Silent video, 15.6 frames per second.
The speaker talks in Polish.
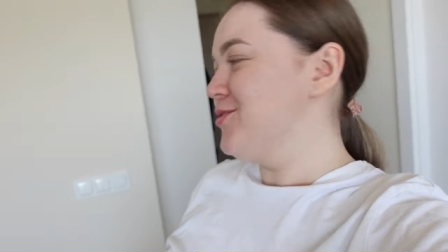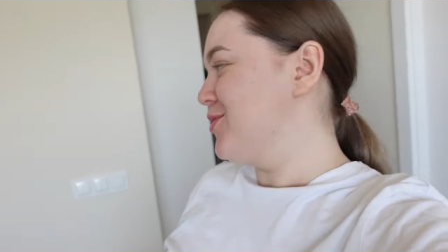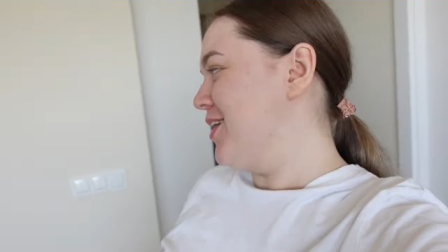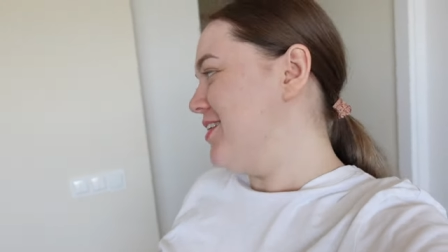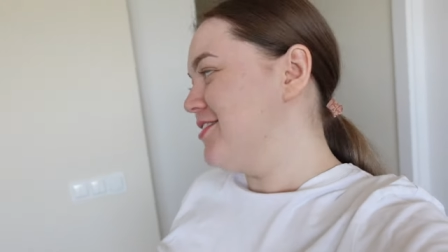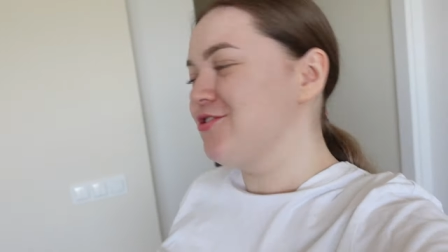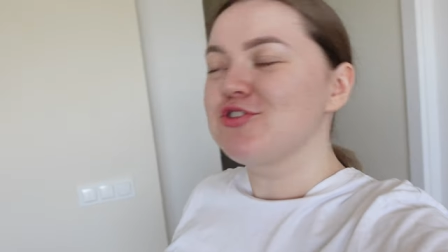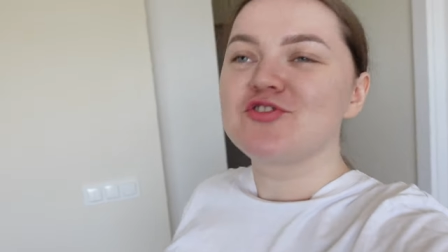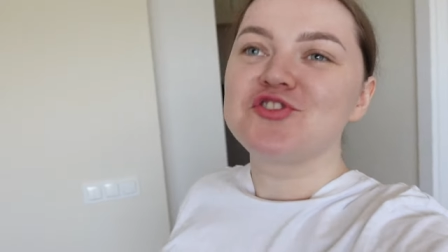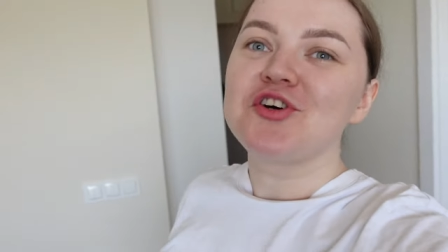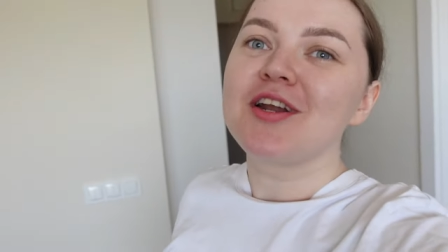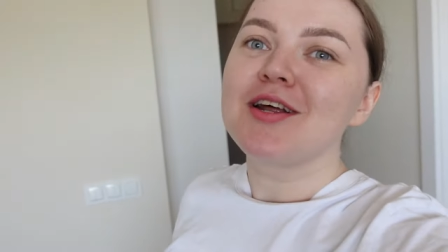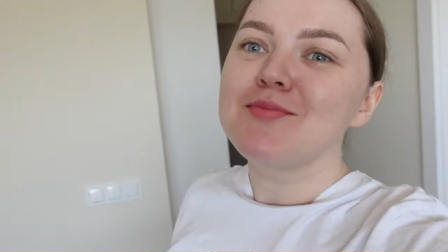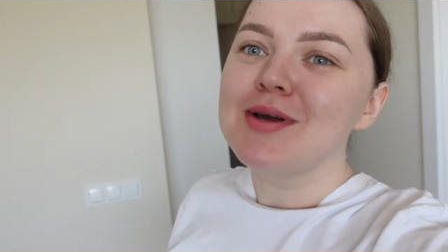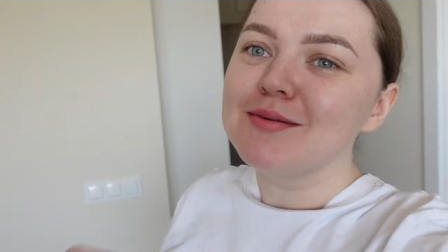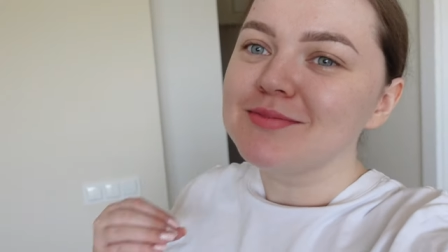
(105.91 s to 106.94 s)
I słuchajcie, już
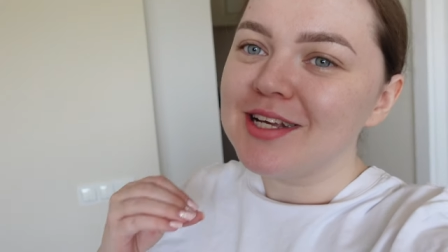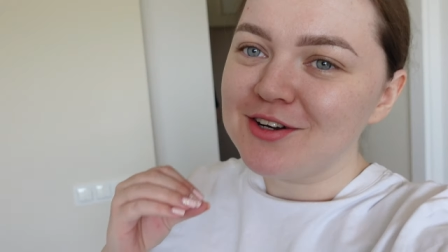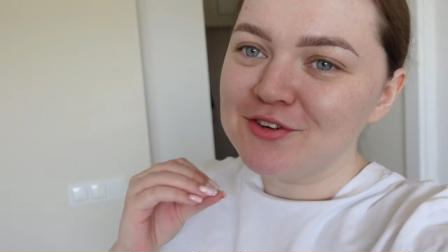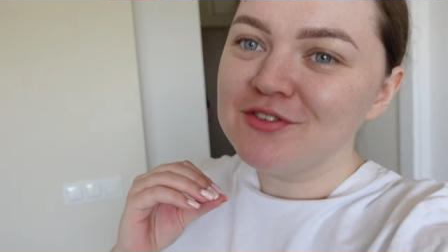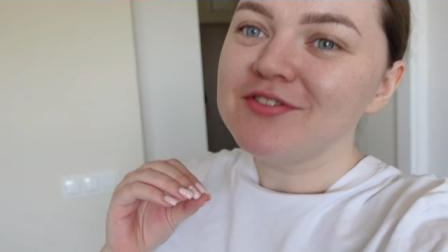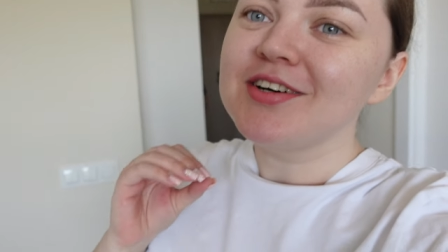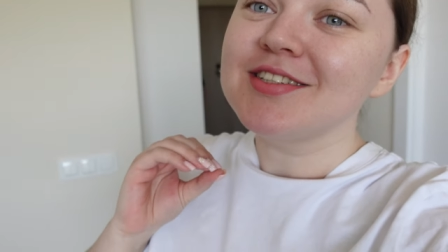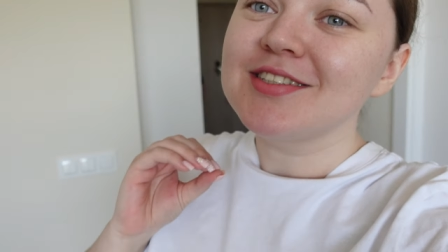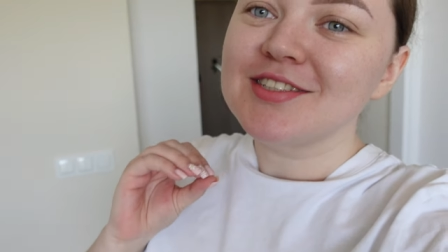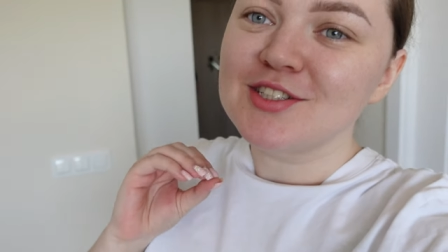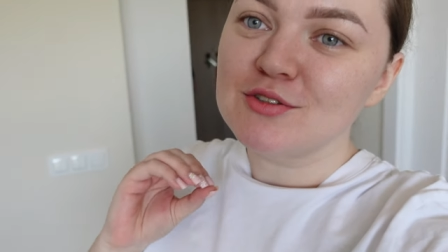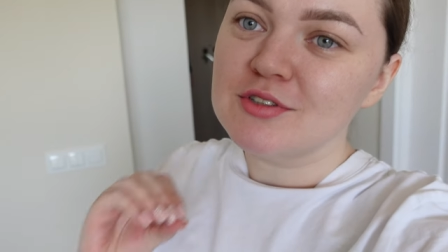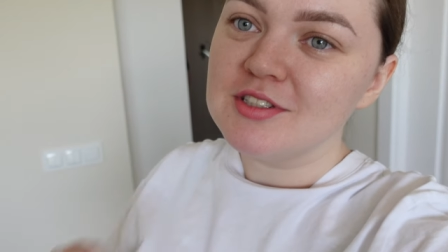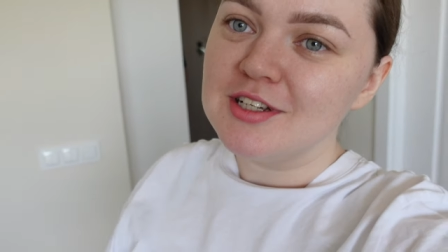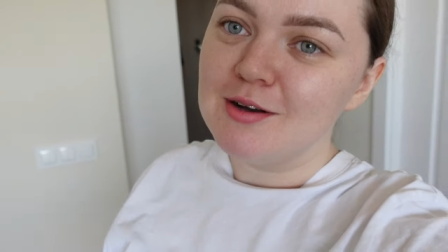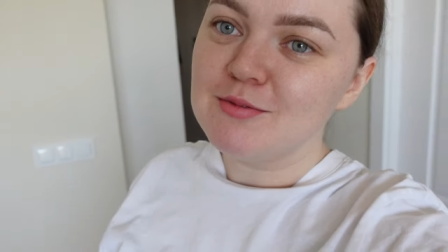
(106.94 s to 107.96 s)
wczoraj miałam taką fazę, że
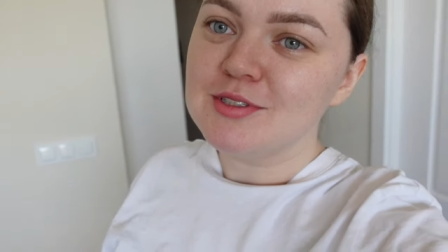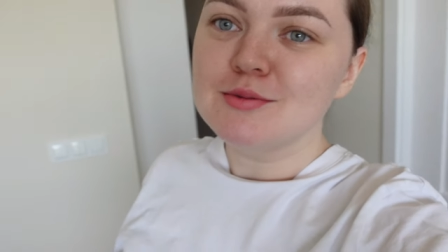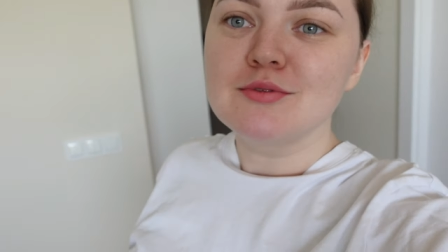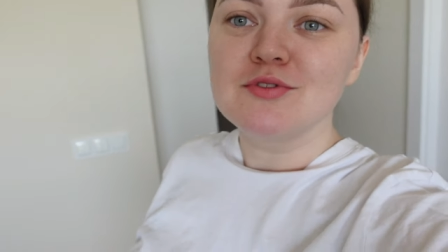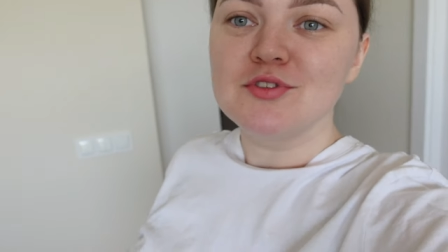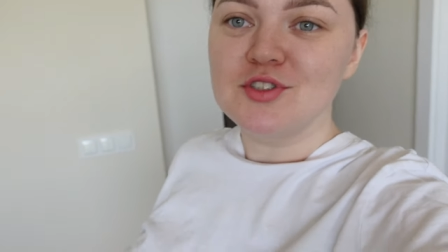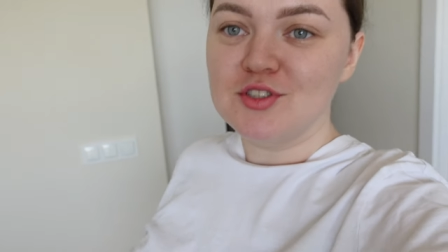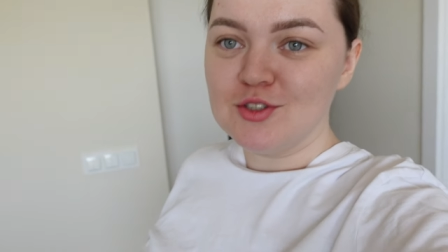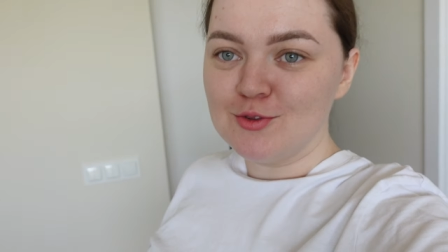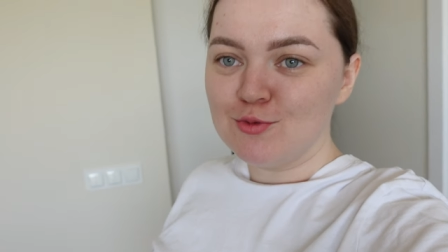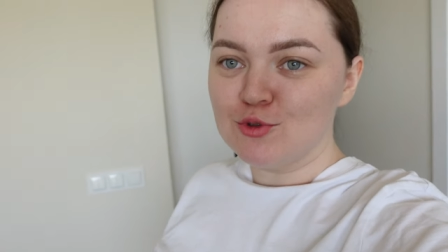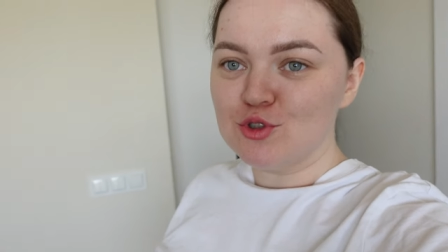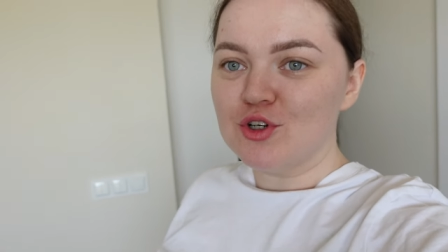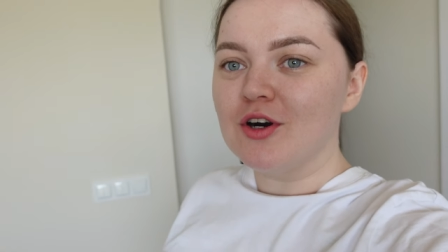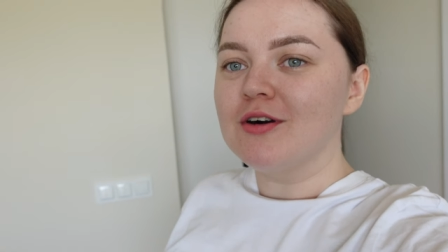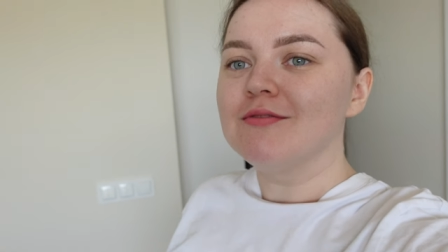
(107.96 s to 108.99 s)
już chciałam zamówić
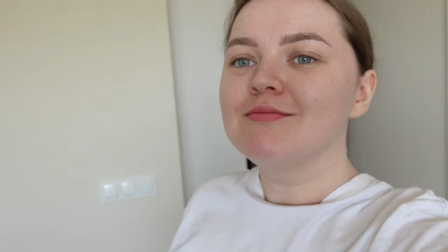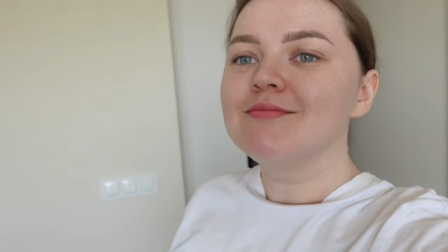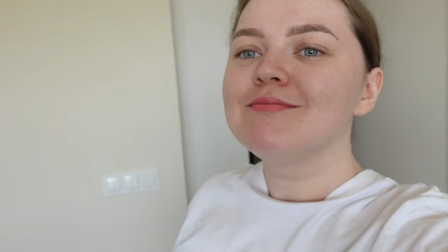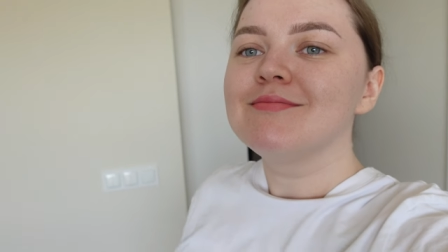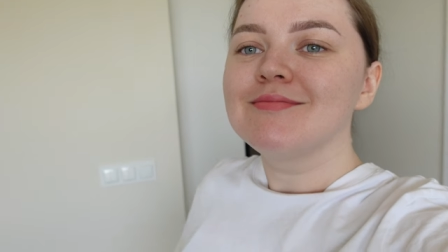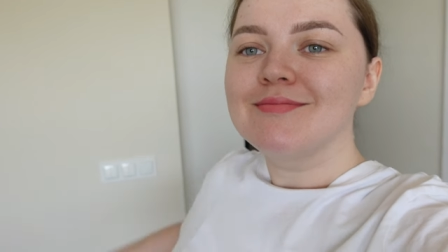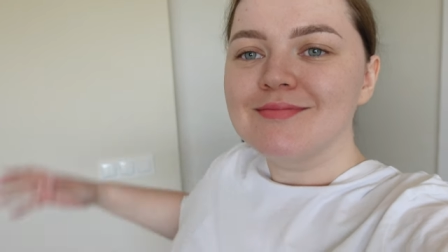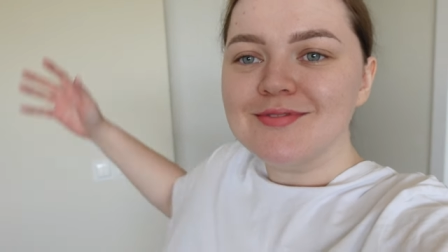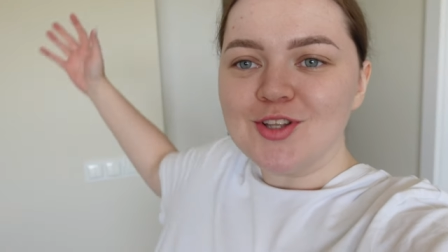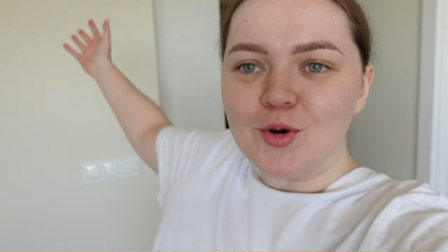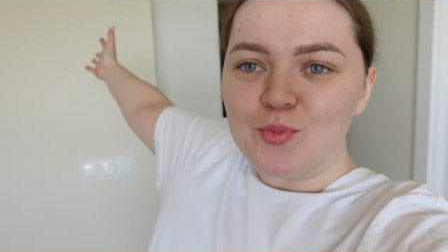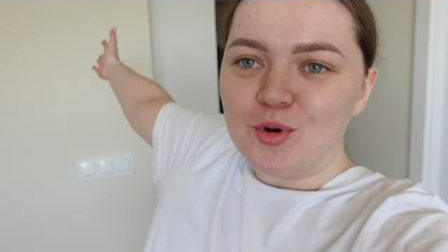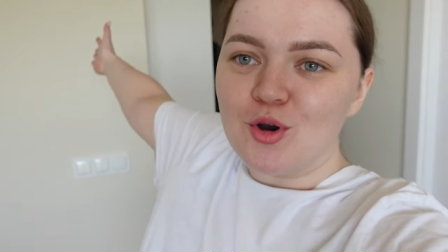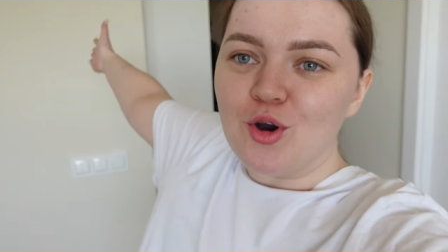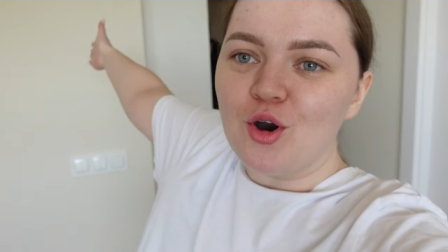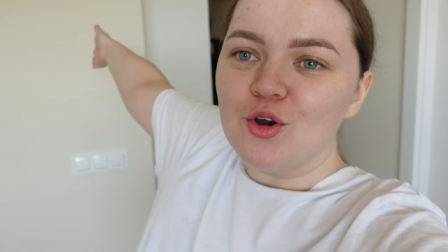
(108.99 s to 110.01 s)
łóżko do
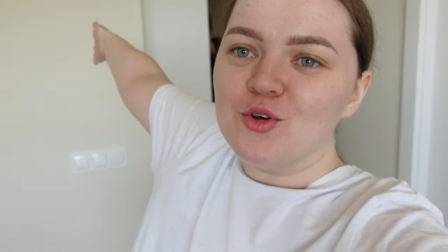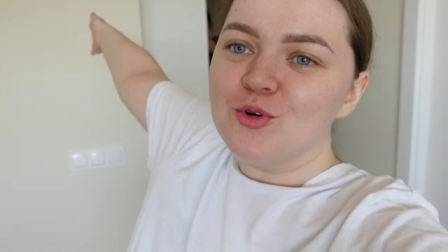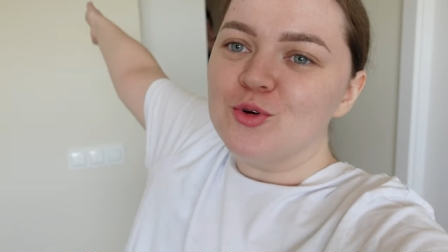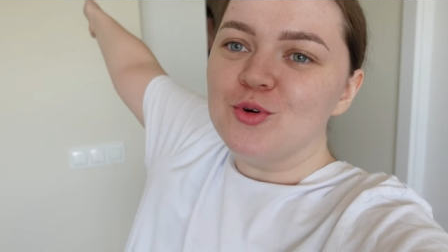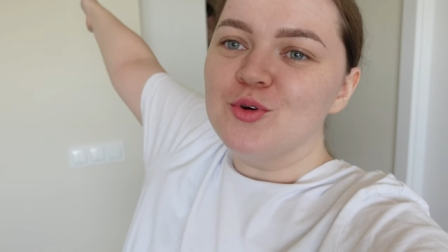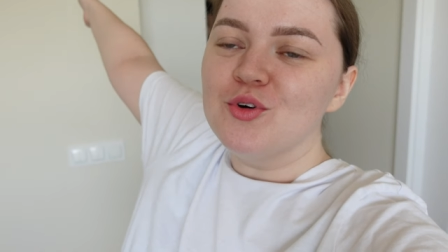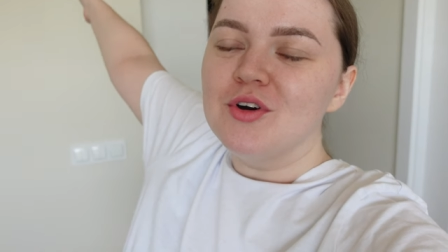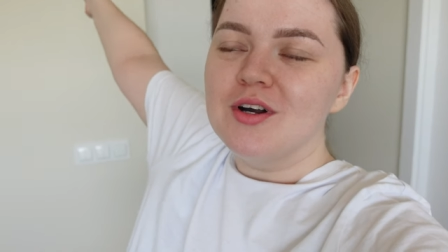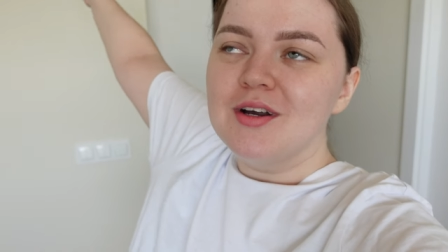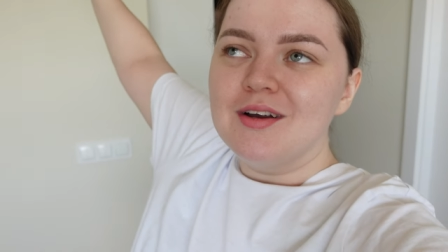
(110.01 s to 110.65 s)
pokoju